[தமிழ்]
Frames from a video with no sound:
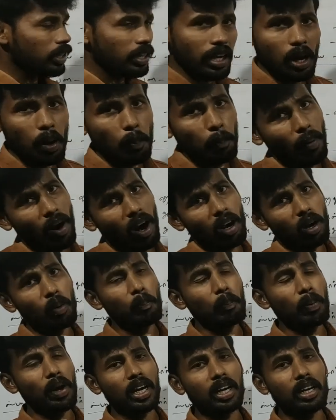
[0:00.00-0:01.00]
இதே
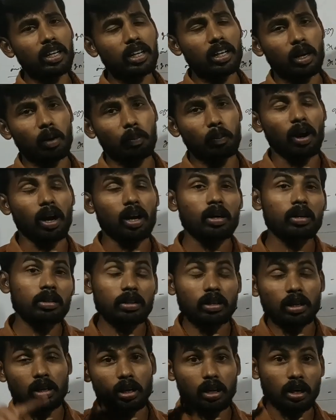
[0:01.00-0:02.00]
பாடம் பேரிடருங்கிற
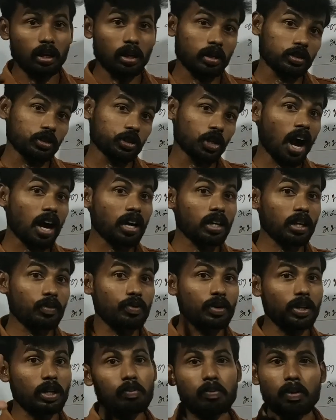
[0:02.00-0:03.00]
பாடம்
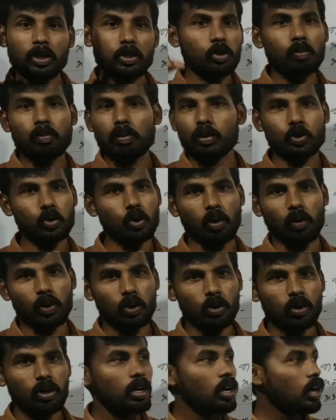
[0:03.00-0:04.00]
ஜாக்ரஃபிலையும் ப்ளஸ் ஒன் ப்ளஸ் டூவில்
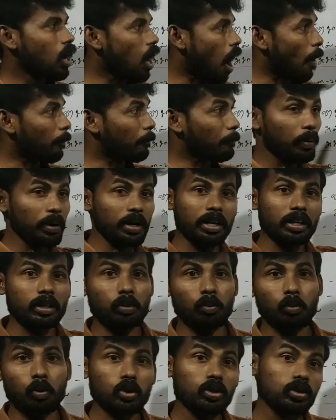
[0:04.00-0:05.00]
வரும் அப்போ
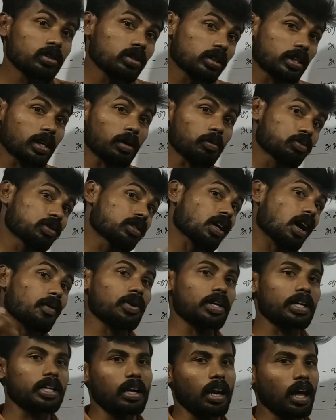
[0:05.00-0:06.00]
எடுக்கும்போது இன்னும்
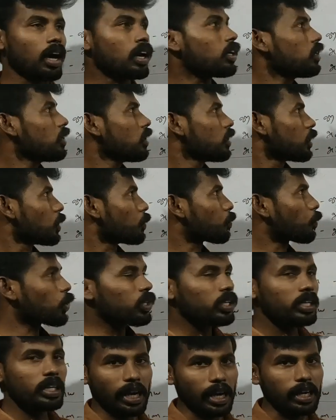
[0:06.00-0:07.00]
டெப்த்தாகவே எடுக்கலாம்
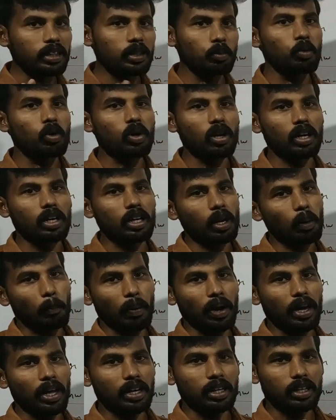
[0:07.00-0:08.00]
இப்போதைக்கு எயித்து புக்கில் இருக்கிற
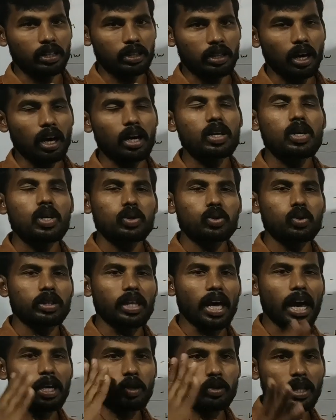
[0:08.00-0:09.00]
பேரிடர் இதுதான் ஸோ
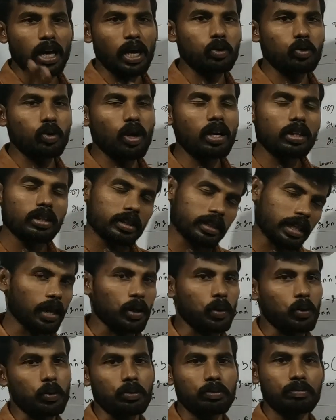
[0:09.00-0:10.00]
தேங்க்யூ தேங்க்யூ டுவால் ஆல்
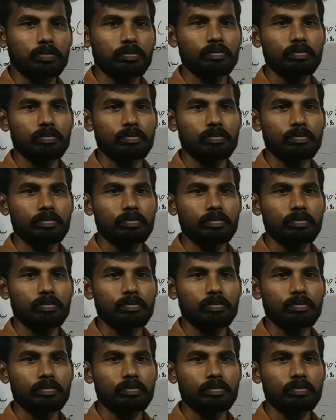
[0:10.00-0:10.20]
தேங்க்யூ